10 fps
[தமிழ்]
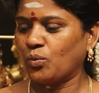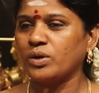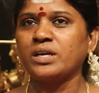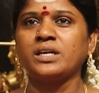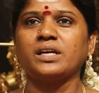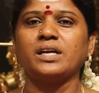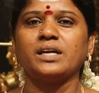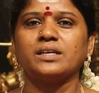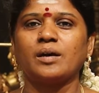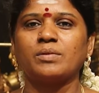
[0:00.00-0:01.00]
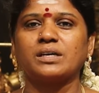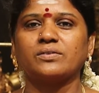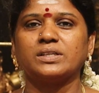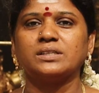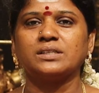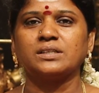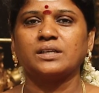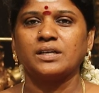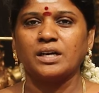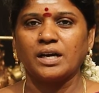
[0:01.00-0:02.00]
ஒன்றி நமக்கு வந்து
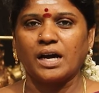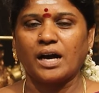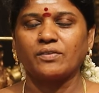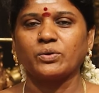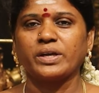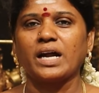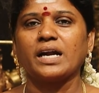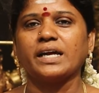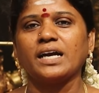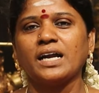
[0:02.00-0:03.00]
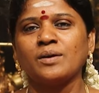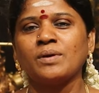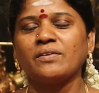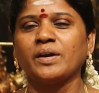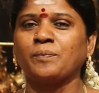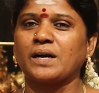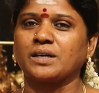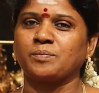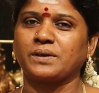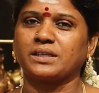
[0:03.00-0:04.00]
அவருடைய அடையாளமாகவே
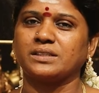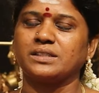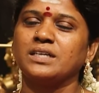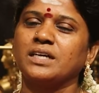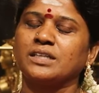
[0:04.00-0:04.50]
பார்க்கப்படுறது